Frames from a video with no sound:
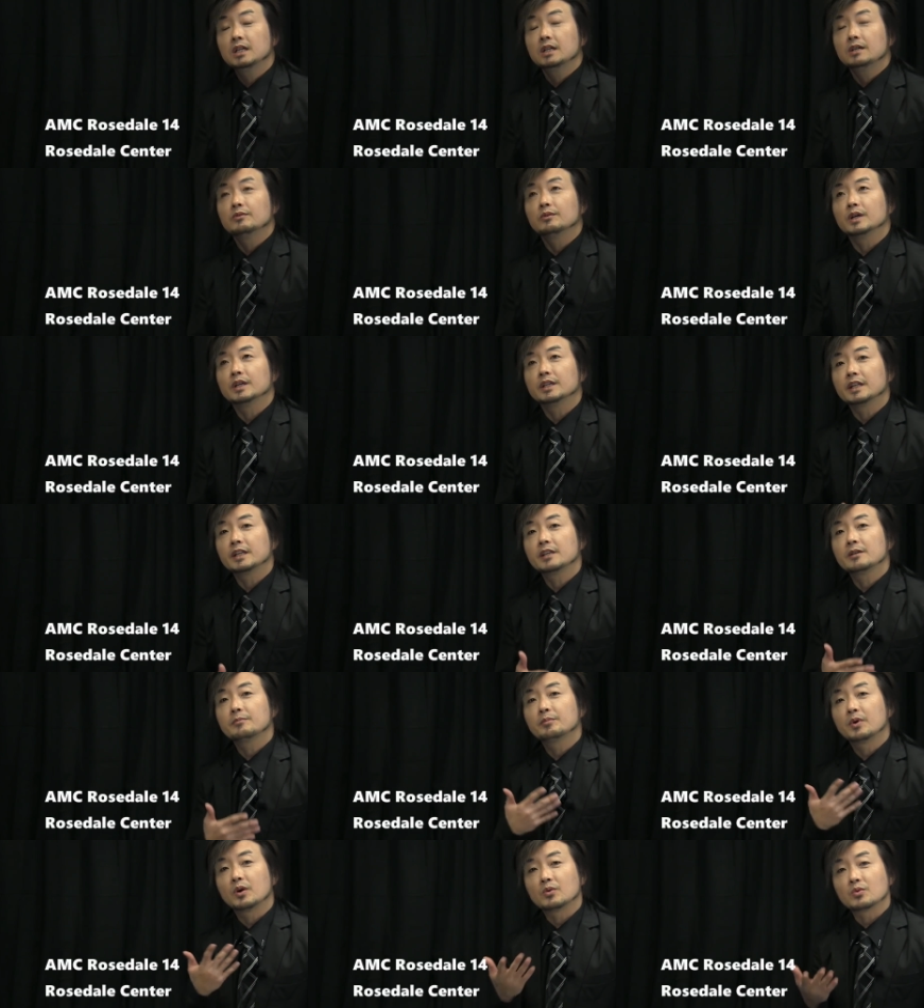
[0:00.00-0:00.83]
và nên
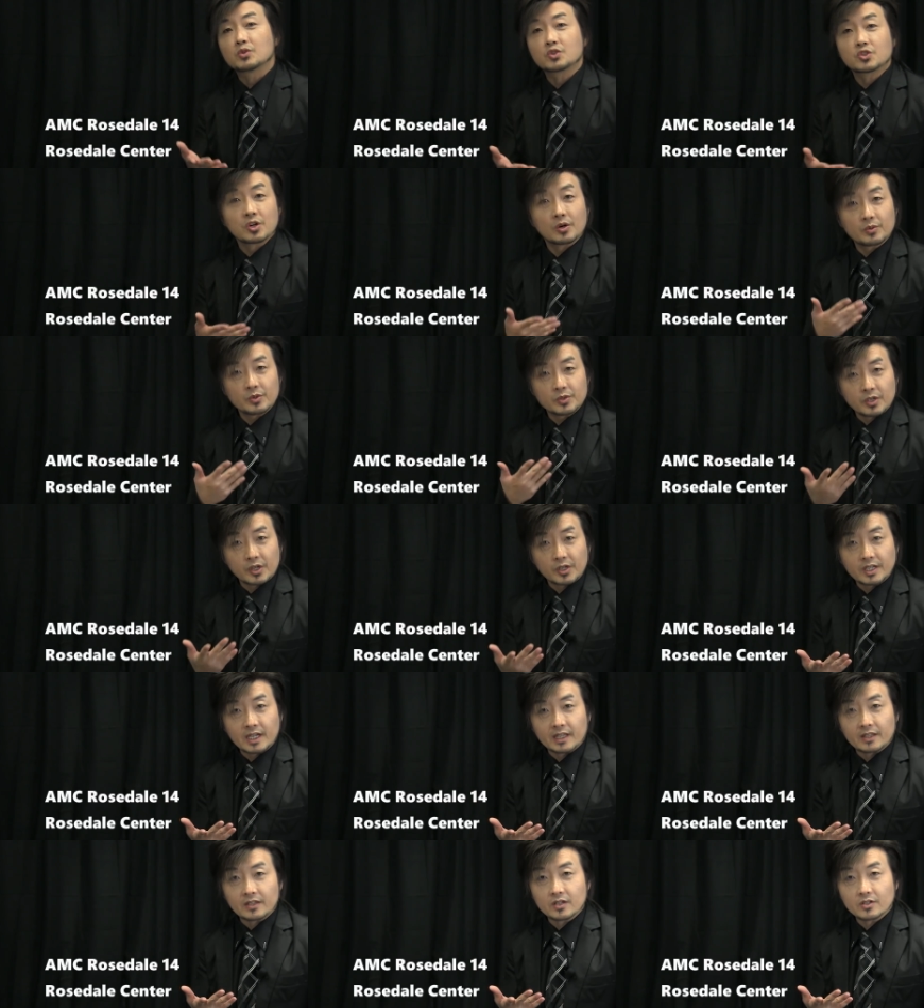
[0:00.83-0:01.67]
như bỏ của cho của chỗ
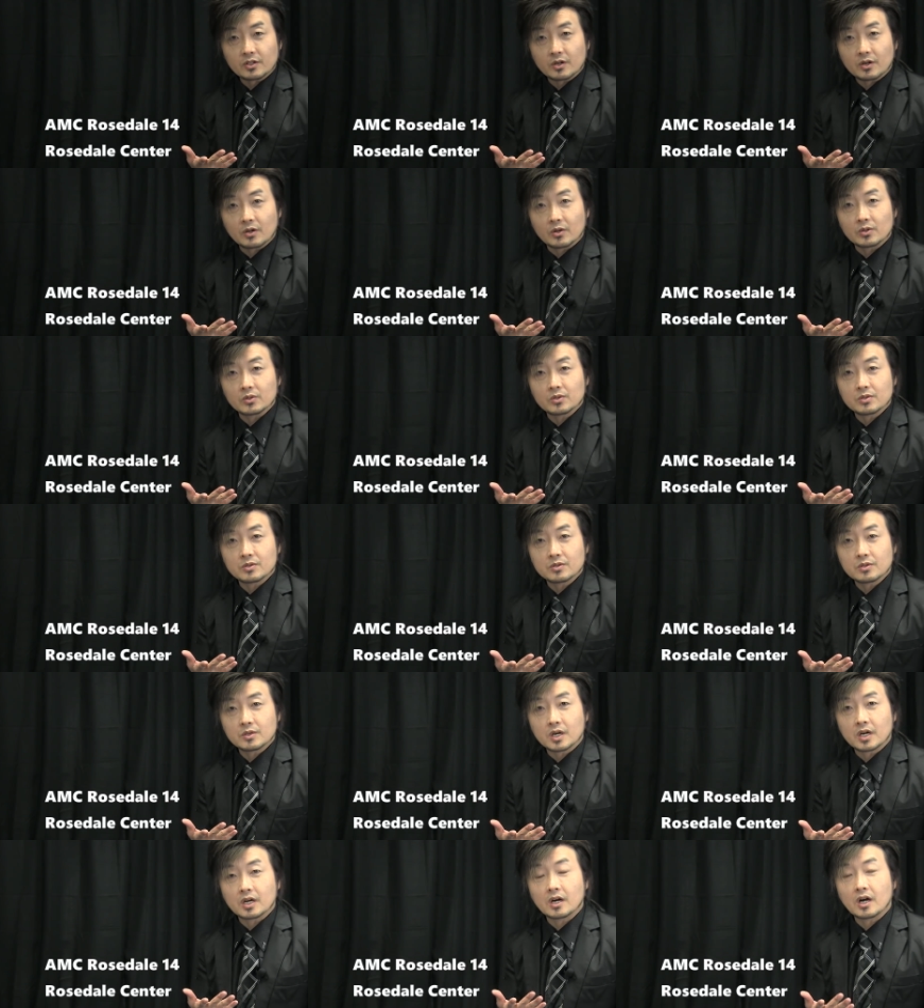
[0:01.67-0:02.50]
nặng nhất rồi
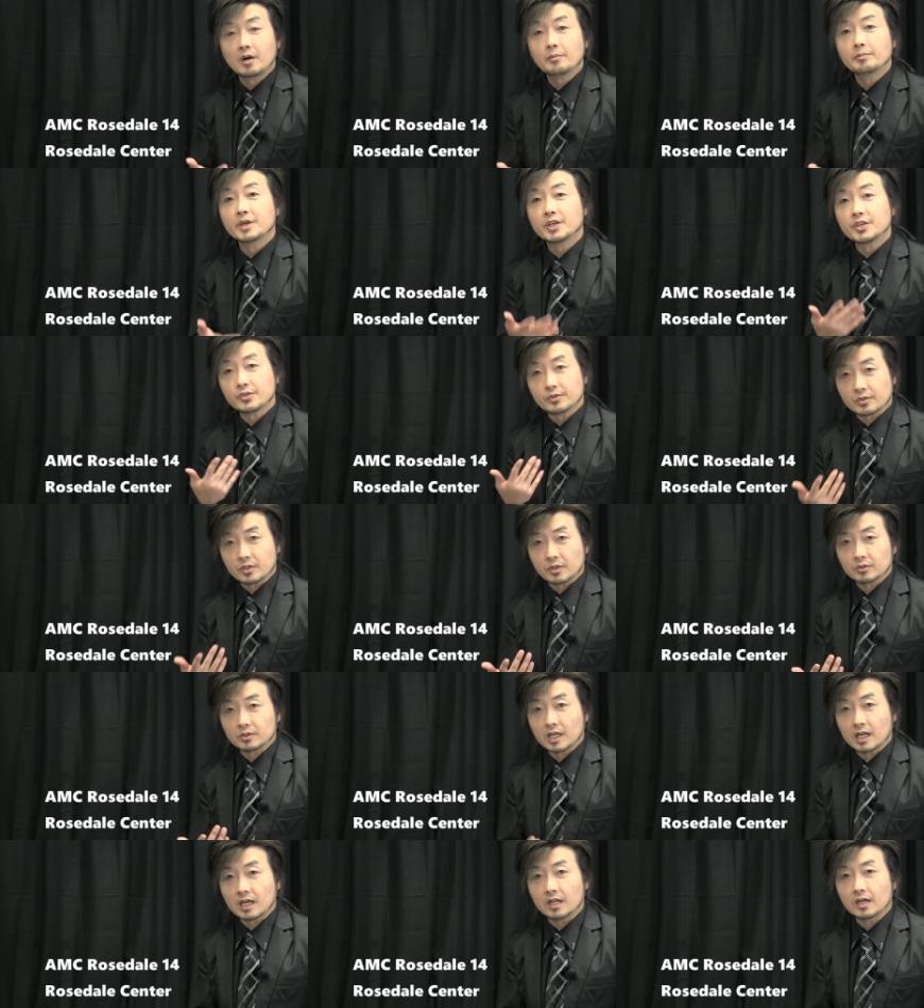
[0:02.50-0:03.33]
hậu ờ, operation
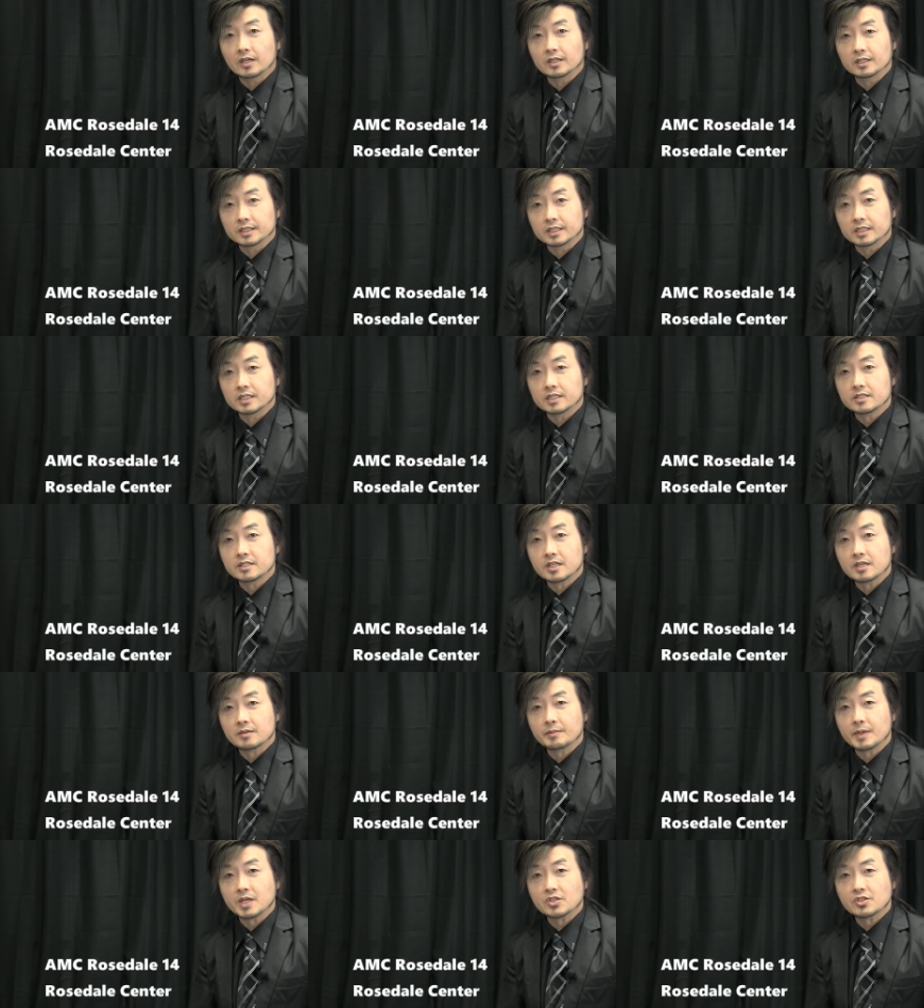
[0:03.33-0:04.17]
thâu tà lọ rồi nè
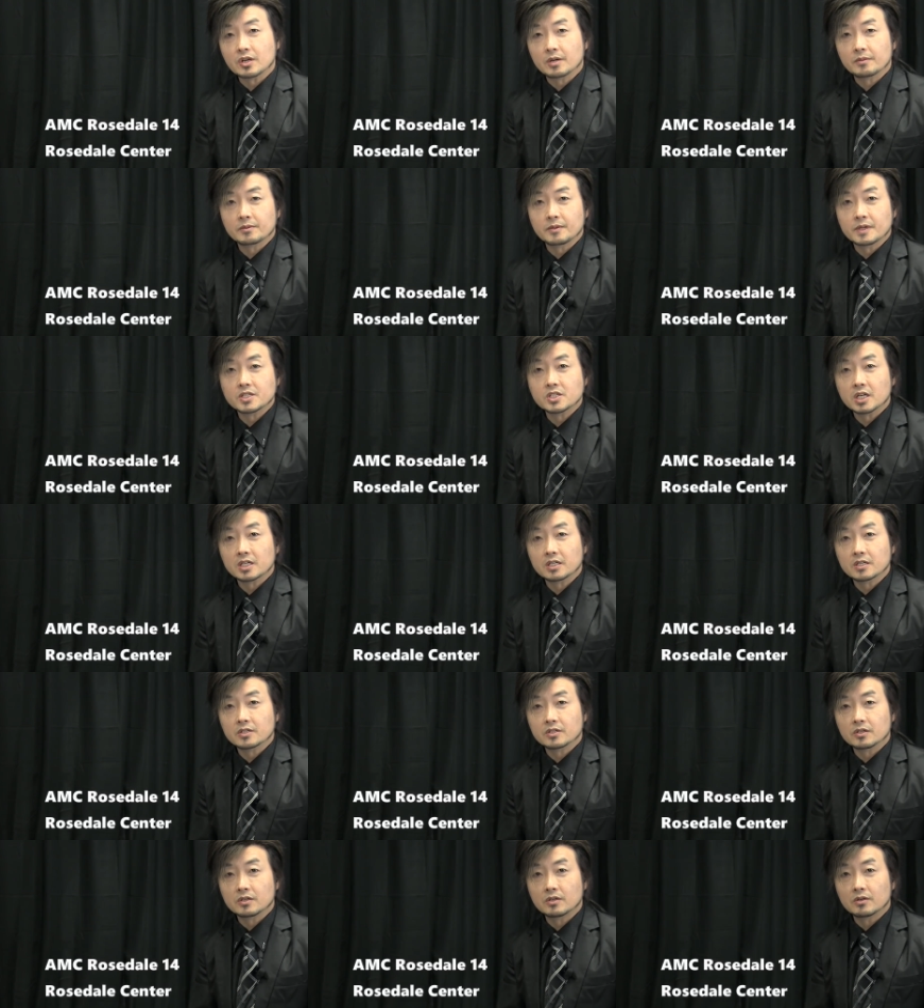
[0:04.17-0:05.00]
chỉ phải cho đấy cho
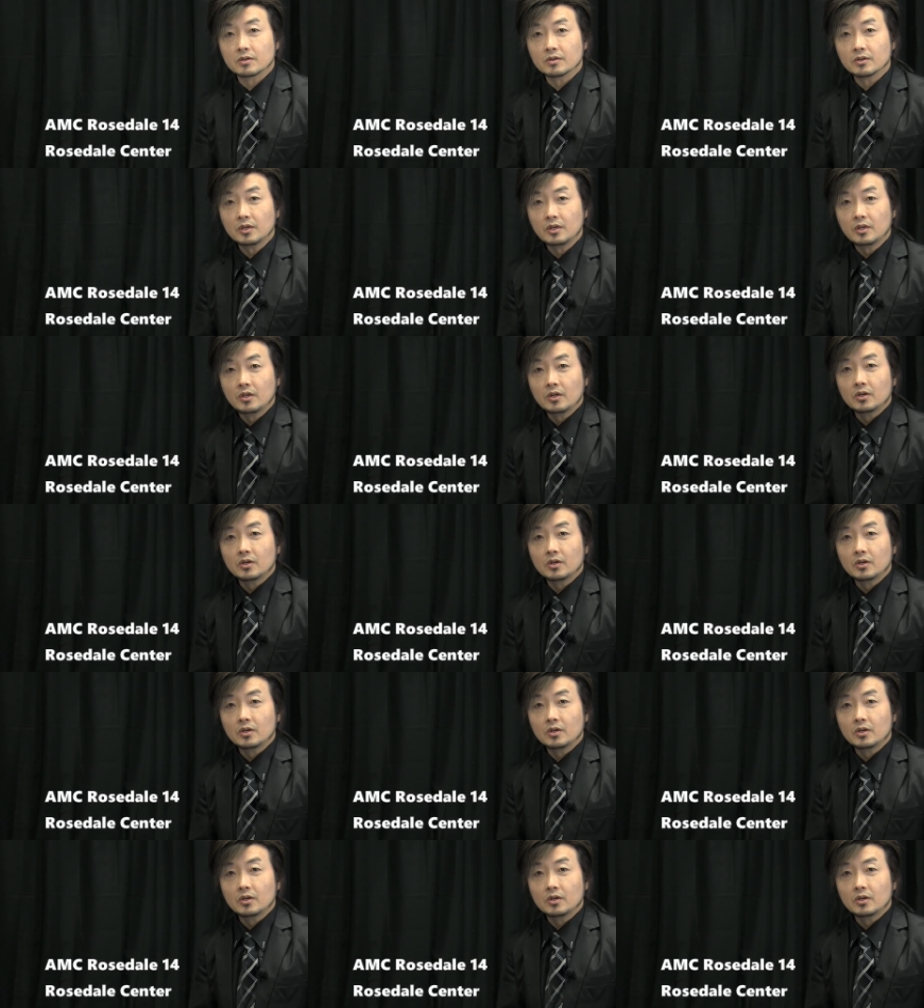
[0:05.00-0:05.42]
nó rồi hậu